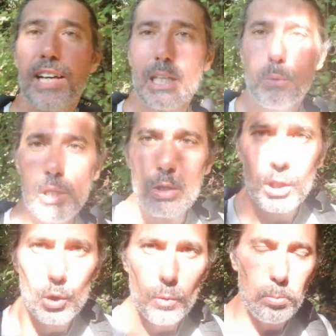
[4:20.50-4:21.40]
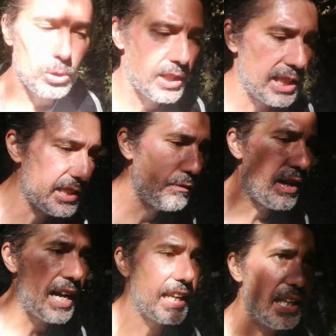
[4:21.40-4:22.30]
fare quello che non potresti
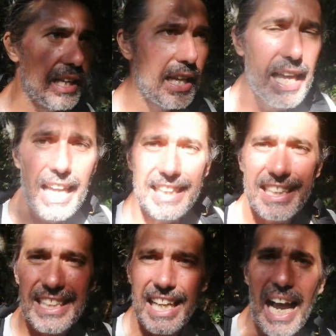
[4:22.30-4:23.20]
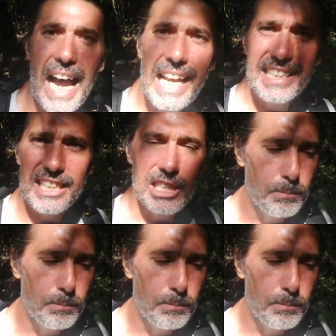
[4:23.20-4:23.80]
fare in altre